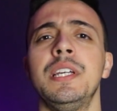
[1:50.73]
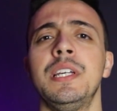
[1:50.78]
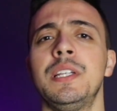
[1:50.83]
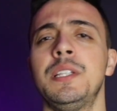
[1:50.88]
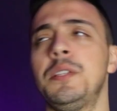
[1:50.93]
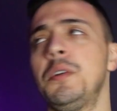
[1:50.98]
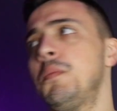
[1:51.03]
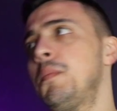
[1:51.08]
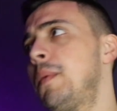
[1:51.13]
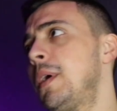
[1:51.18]

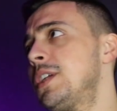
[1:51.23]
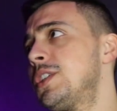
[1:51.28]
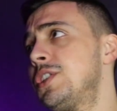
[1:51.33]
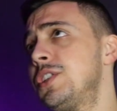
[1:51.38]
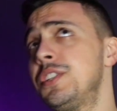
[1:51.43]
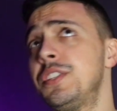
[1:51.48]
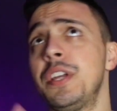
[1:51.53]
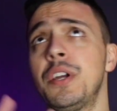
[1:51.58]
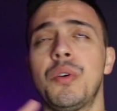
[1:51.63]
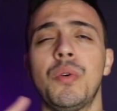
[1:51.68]
Então, parte
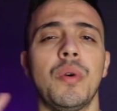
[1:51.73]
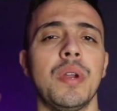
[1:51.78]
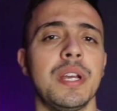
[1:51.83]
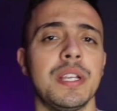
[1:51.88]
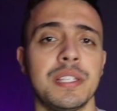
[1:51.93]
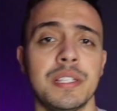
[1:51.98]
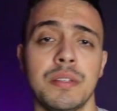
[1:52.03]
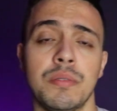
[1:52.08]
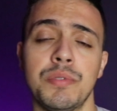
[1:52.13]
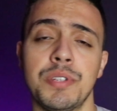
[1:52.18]
de
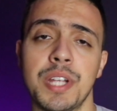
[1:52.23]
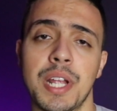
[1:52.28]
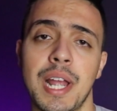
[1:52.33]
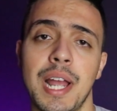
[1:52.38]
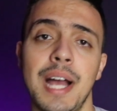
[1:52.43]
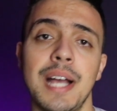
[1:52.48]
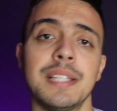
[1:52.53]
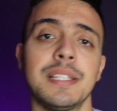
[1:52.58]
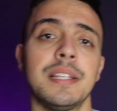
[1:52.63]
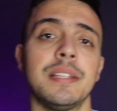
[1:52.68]
decoração de
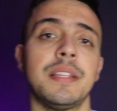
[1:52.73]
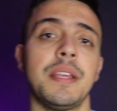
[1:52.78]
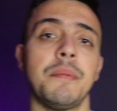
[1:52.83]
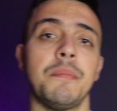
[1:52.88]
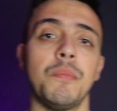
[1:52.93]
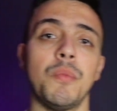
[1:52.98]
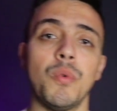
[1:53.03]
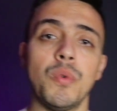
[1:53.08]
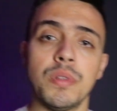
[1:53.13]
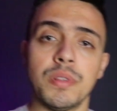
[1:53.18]
casa tem
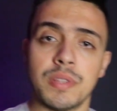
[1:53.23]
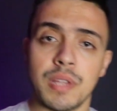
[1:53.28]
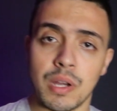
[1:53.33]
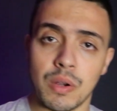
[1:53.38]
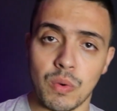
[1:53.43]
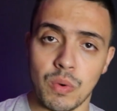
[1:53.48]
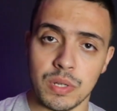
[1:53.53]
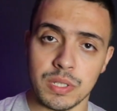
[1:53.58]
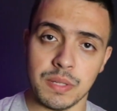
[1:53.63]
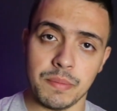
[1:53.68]
muita
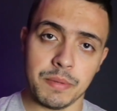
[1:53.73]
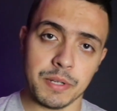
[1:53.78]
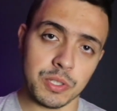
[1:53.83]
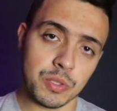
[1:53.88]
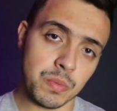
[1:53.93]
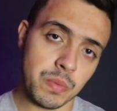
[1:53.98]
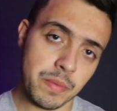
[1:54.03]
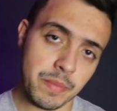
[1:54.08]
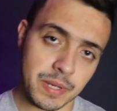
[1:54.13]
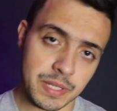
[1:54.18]
coisa para
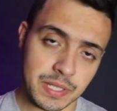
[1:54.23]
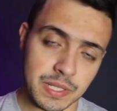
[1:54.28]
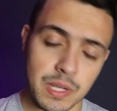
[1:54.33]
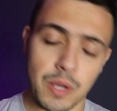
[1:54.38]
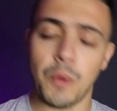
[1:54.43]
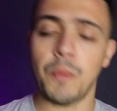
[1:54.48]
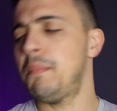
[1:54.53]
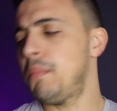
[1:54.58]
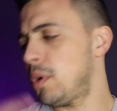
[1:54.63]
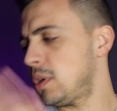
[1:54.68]

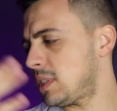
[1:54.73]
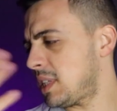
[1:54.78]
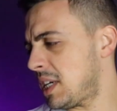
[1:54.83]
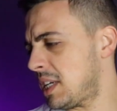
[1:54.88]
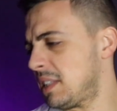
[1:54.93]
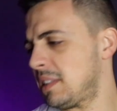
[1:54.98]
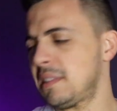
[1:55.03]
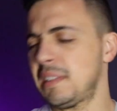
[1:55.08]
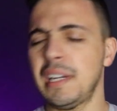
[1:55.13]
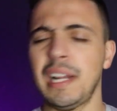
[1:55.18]
sublimação,
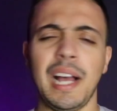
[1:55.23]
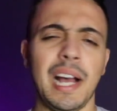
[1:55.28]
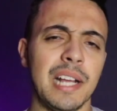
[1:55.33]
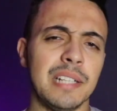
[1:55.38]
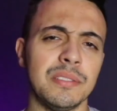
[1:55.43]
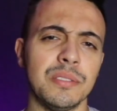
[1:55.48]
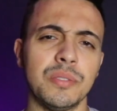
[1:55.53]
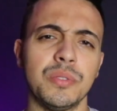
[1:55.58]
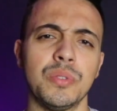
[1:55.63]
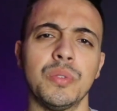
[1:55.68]

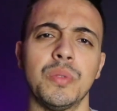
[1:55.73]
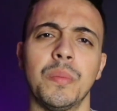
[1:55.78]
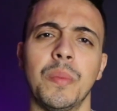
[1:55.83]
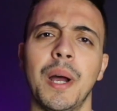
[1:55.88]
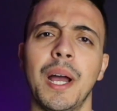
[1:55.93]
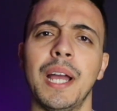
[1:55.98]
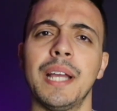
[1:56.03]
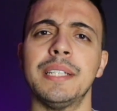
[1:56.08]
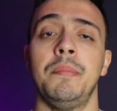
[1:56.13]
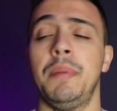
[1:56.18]
porta-retrato, tudo
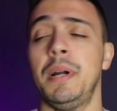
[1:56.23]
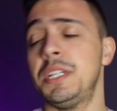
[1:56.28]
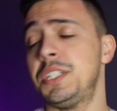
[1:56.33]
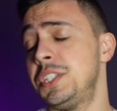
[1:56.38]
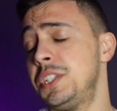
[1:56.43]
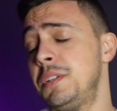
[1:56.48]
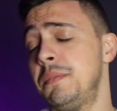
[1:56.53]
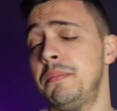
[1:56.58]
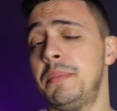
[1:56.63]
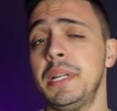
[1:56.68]
mais. Parte
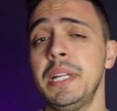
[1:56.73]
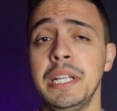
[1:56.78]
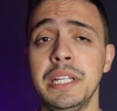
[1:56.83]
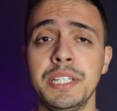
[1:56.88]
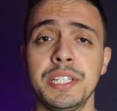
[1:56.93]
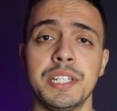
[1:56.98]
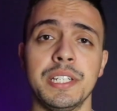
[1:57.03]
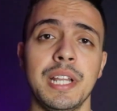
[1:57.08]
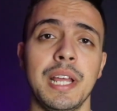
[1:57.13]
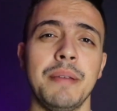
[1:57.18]
de
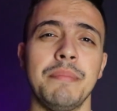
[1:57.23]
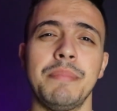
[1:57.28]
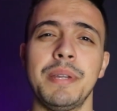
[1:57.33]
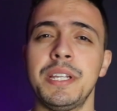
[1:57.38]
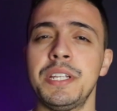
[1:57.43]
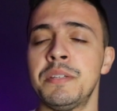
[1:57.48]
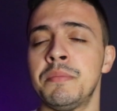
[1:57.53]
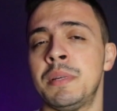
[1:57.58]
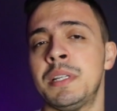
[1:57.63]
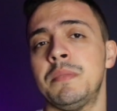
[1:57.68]
brinde, né?
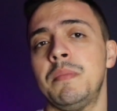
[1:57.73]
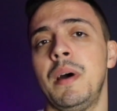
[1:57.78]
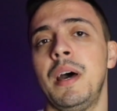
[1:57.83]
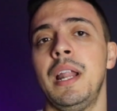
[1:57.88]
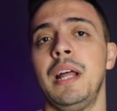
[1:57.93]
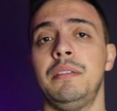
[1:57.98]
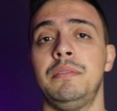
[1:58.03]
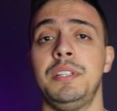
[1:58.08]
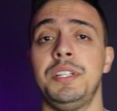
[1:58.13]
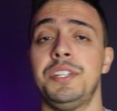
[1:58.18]
Brinde mais
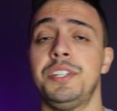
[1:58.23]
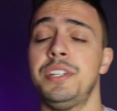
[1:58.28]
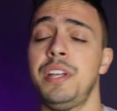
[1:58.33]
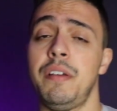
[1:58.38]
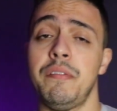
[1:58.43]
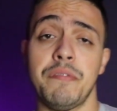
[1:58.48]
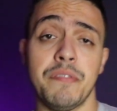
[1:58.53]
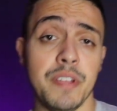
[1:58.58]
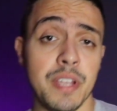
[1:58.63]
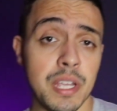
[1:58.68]
barato, tem
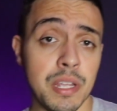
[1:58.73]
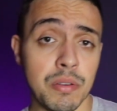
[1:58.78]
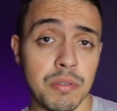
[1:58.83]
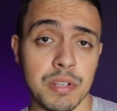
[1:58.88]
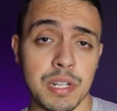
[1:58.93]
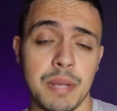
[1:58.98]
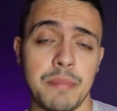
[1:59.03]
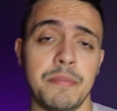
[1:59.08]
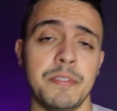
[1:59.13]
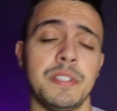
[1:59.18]
chaveiro que
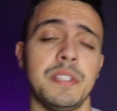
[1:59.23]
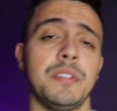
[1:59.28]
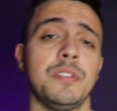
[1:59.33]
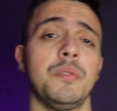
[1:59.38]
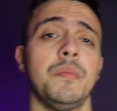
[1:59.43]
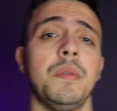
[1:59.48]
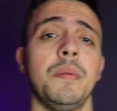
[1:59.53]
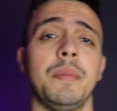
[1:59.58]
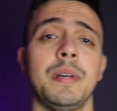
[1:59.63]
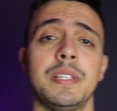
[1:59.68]
dá para fazer em
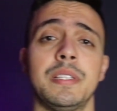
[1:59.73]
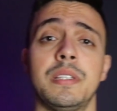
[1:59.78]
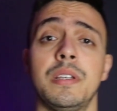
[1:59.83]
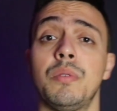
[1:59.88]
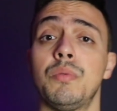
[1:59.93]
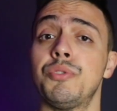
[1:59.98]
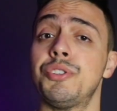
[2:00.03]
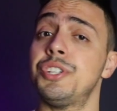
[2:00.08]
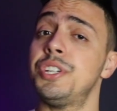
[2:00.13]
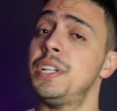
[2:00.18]

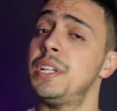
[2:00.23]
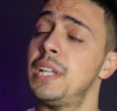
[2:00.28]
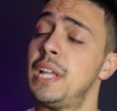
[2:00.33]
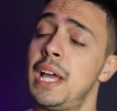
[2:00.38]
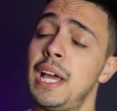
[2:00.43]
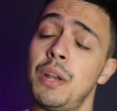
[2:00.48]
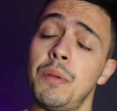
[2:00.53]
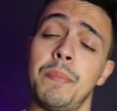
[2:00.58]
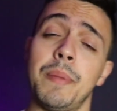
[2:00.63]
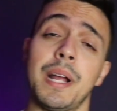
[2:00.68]
sublimação,
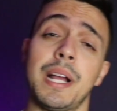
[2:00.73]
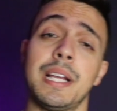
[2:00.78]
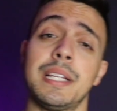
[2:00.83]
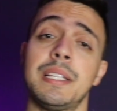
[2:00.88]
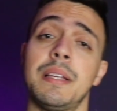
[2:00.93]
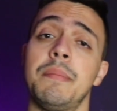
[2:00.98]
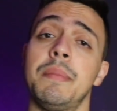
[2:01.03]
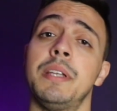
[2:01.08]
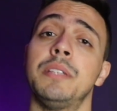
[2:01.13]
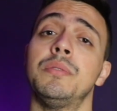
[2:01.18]
chinelo para
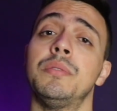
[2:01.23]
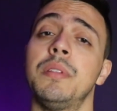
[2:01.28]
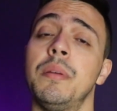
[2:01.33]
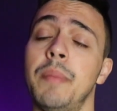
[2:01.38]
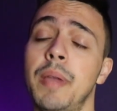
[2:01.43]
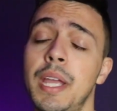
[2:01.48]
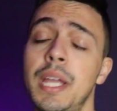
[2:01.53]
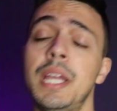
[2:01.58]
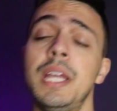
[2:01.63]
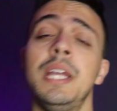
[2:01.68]
casamento
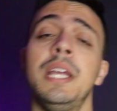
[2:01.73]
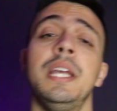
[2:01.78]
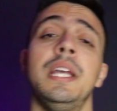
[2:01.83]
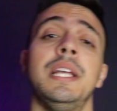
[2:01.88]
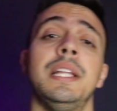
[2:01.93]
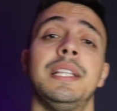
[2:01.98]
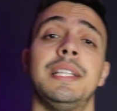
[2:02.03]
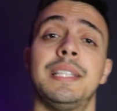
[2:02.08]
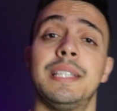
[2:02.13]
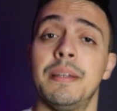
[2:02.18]
também.
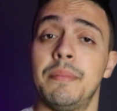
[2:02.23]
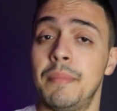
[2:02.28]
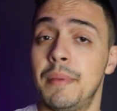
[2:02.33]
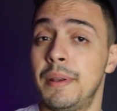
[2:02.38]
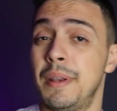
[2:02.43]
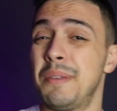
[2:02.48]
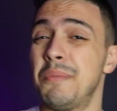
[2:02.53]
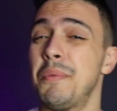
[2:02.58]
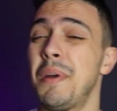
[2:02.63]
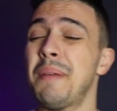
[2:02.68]
Então, não é